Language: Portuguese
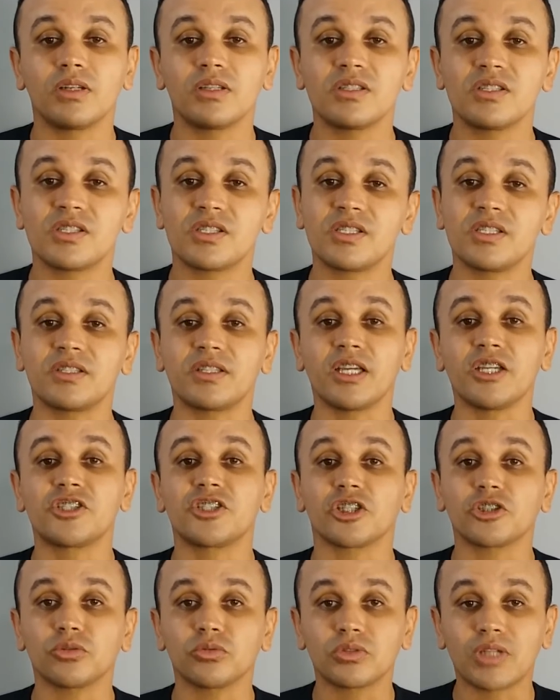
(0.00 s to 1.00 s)
Se tem te
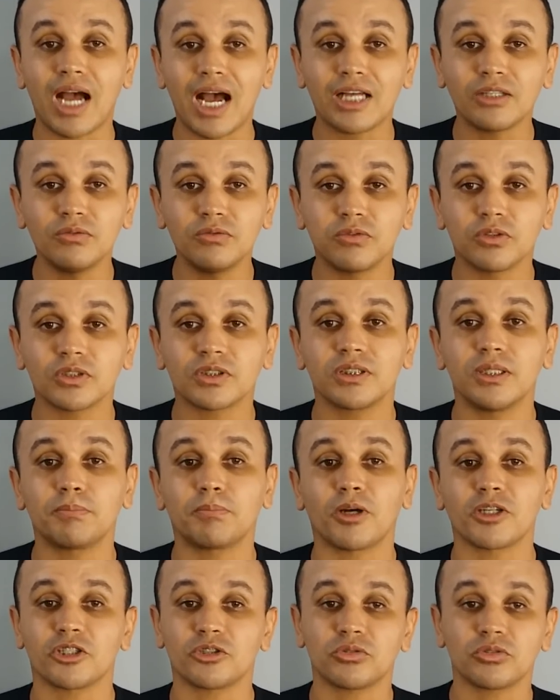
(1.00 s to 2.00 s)
ajudado, você
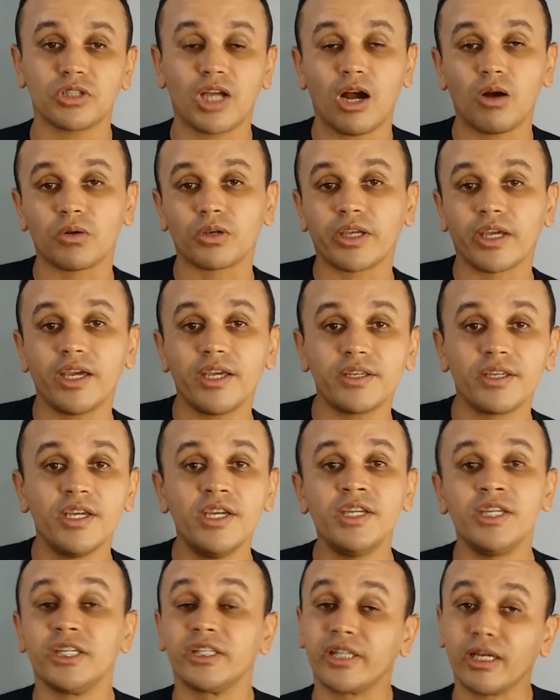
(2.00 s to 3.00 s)
pode ajudar alguém
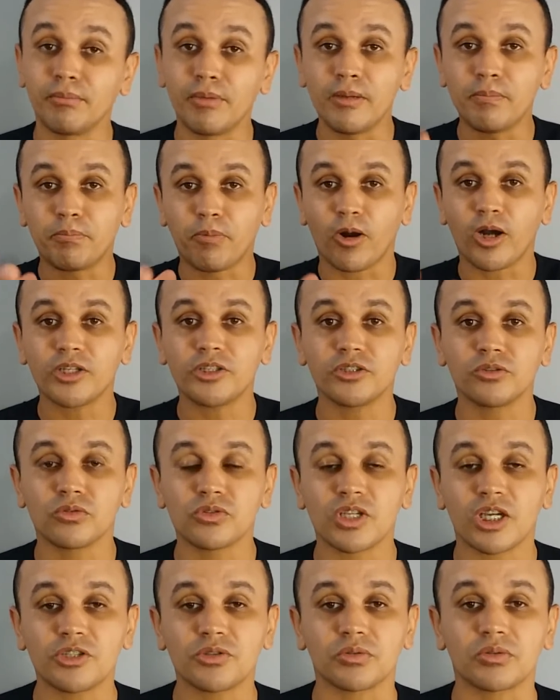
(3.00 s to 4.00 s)
e também pode nos
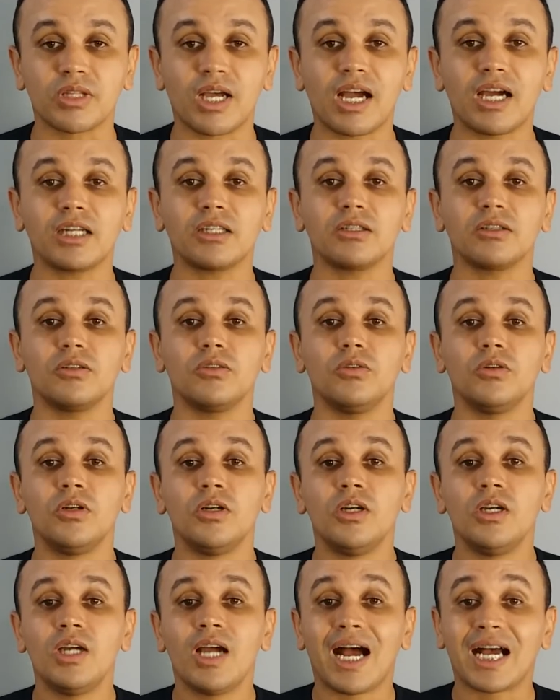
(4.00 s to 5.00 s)
ajudar
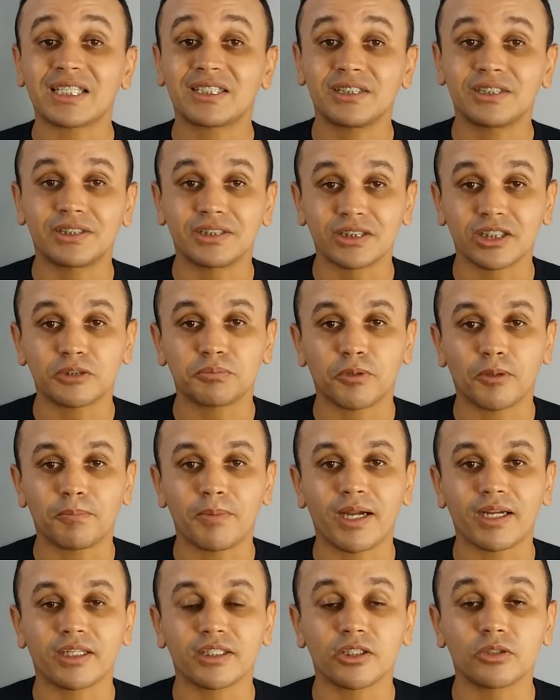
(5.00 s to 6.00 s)
assistindo as
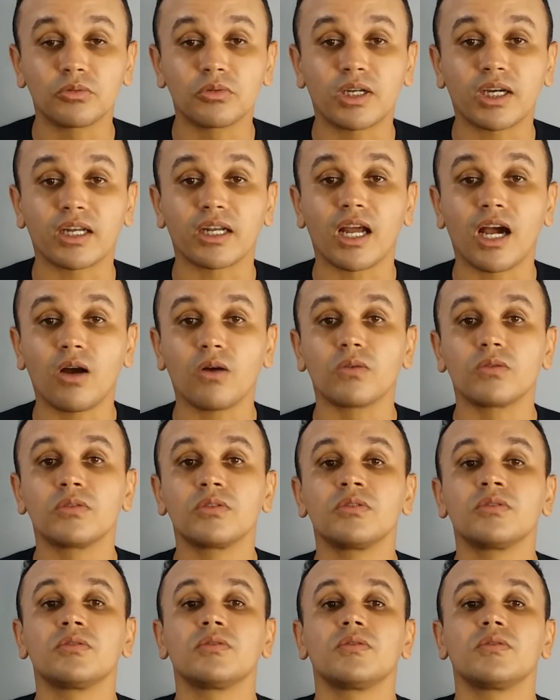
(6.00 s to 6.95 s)
propagandas do canal.